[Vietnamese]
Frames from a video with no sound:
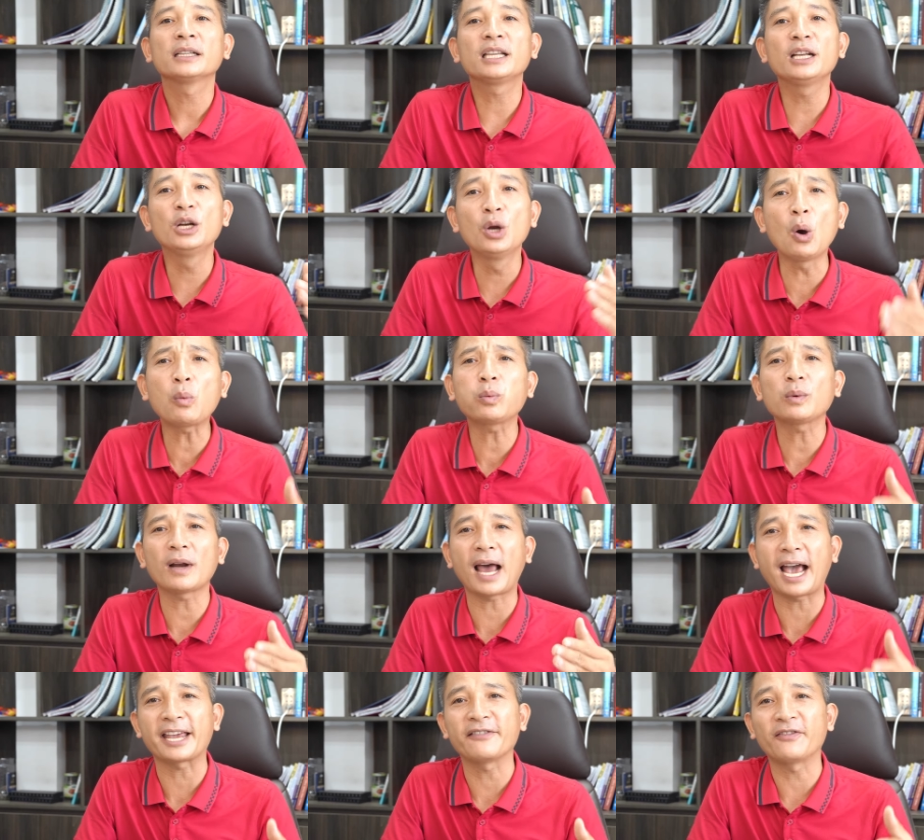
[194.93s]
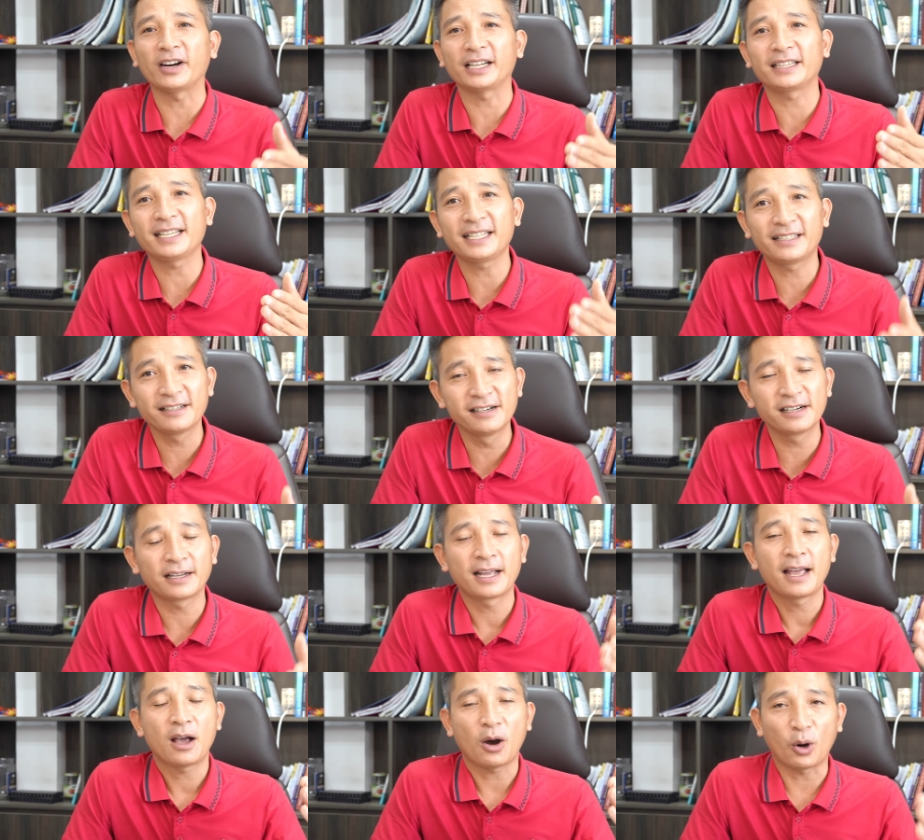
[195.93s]
thì lúc đấy với thị
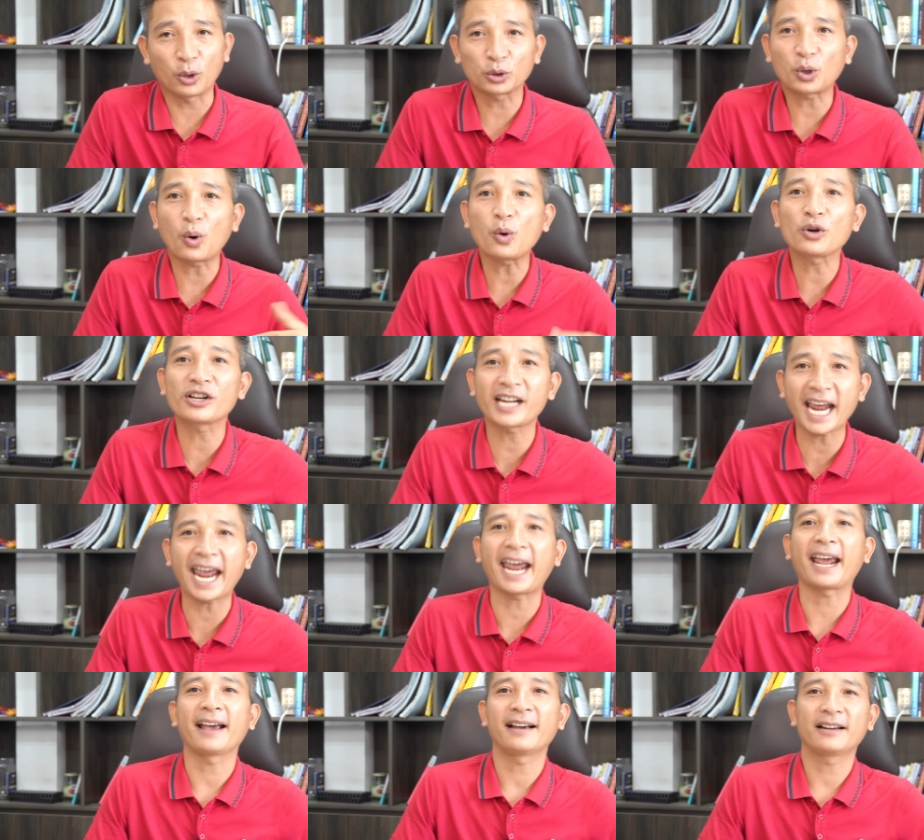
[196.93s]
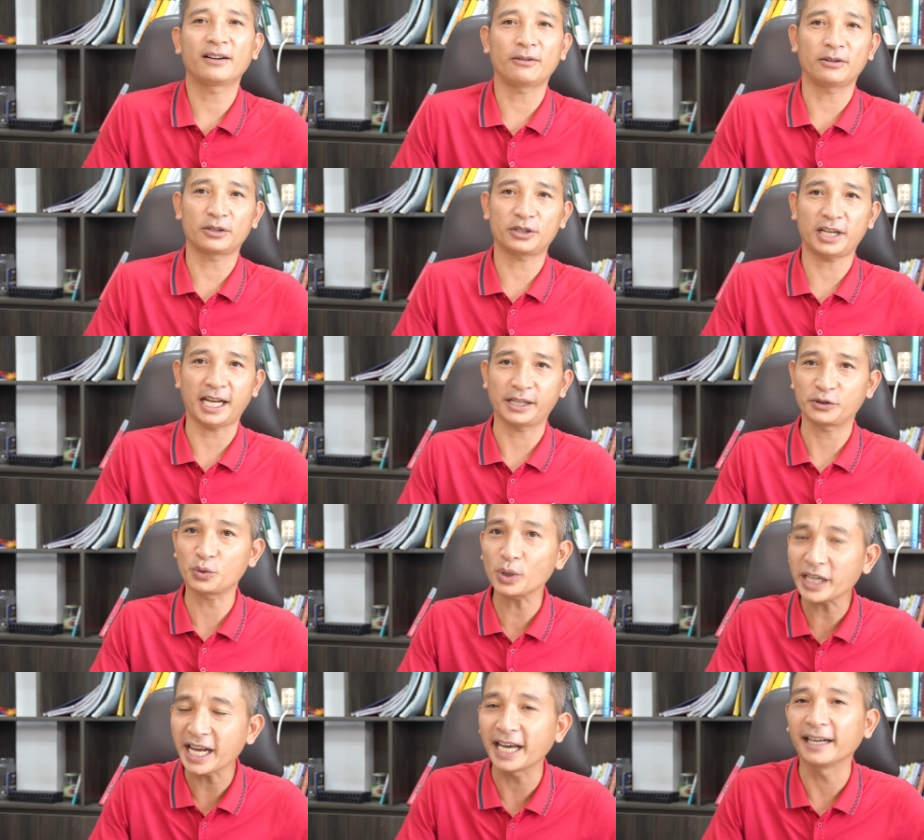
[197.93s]
trường ô tô rẻ nó sẽ
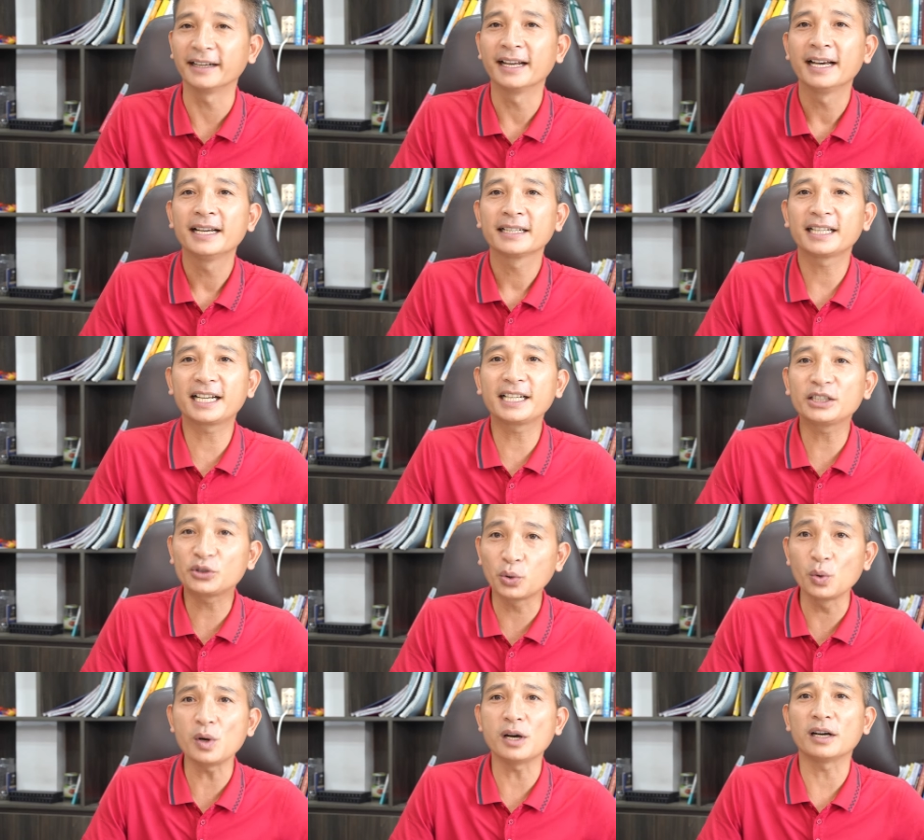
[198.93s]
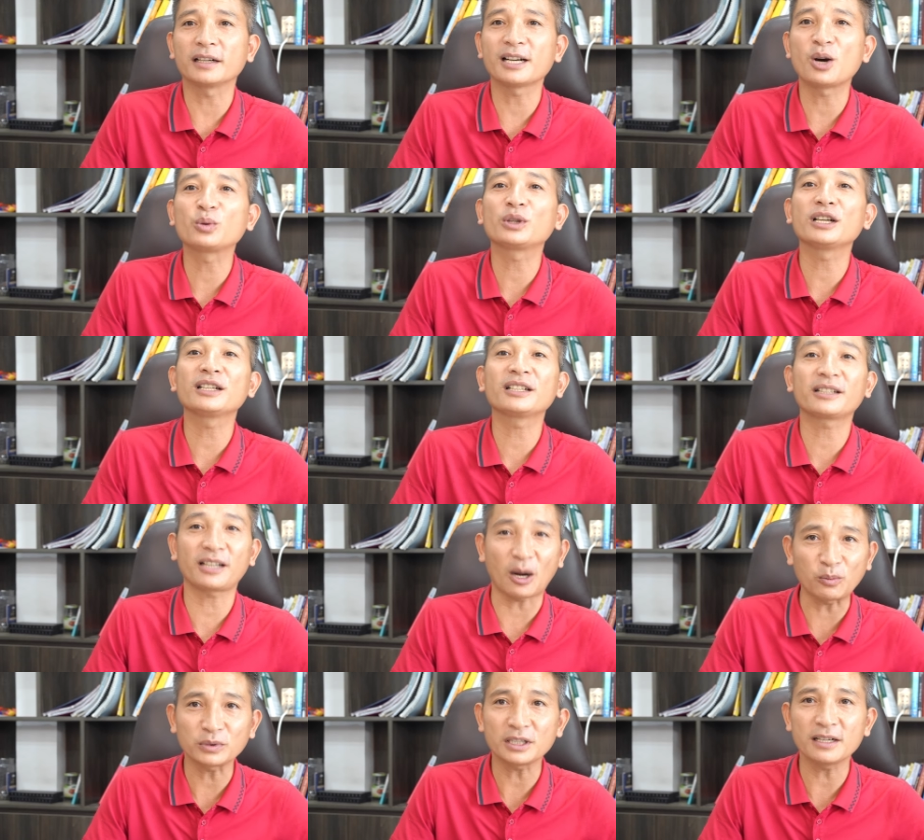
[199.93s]
xuất hiện. Thì cái xu hướng đầu tư
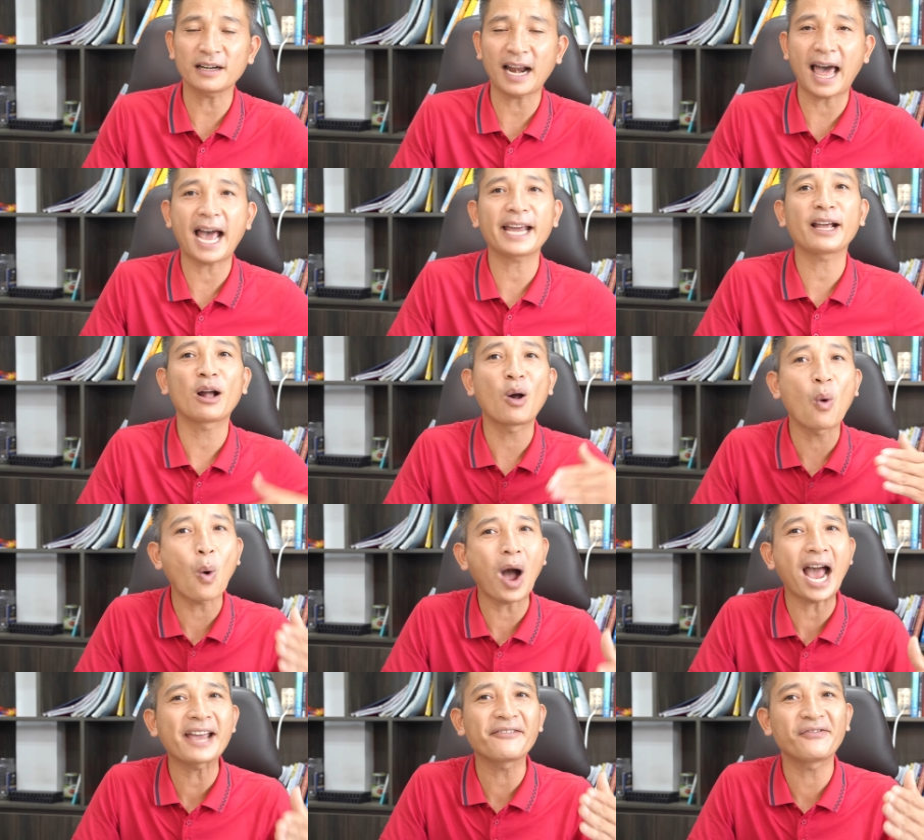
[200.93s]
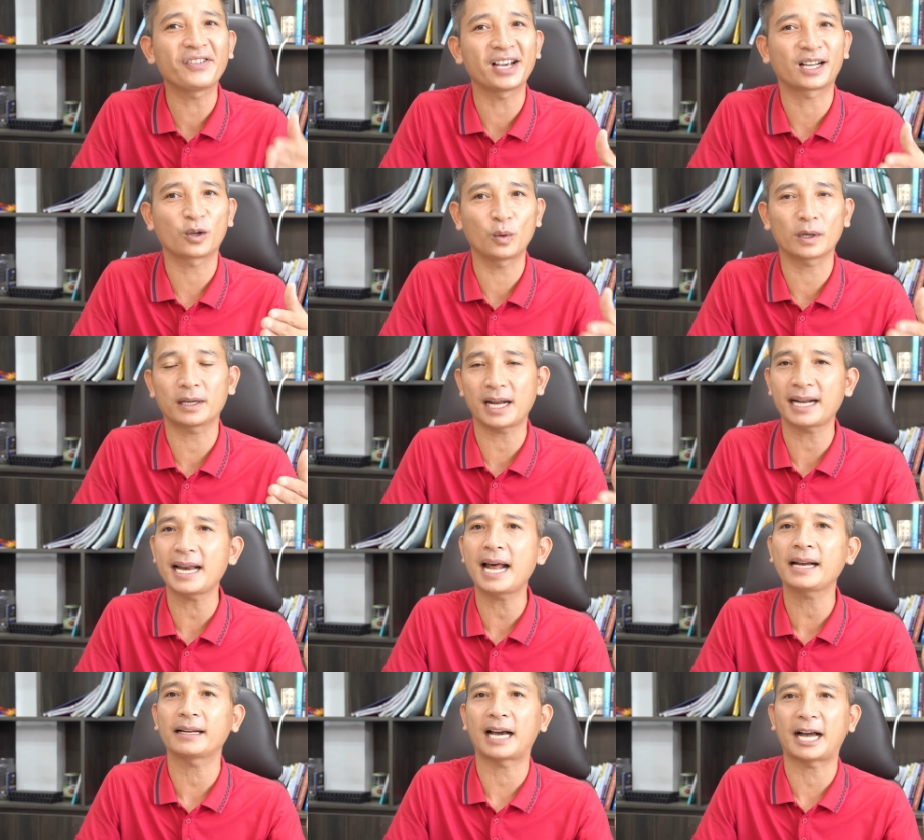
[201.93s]
trong tương lai ngoài việc luật đất
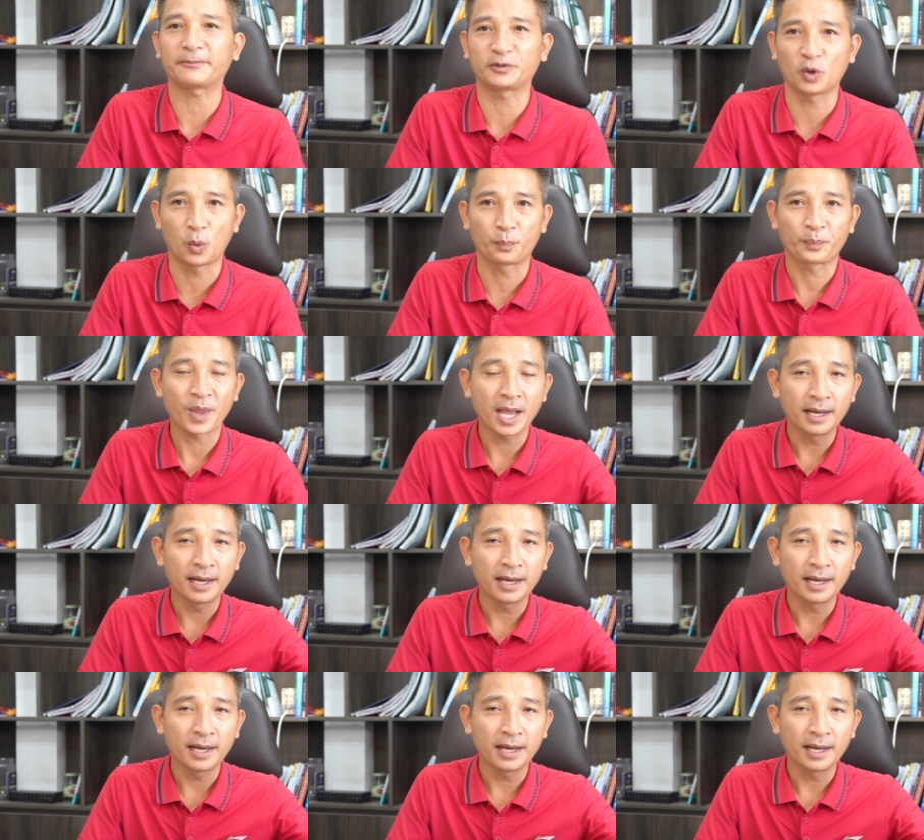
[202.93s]
đai được áp dụng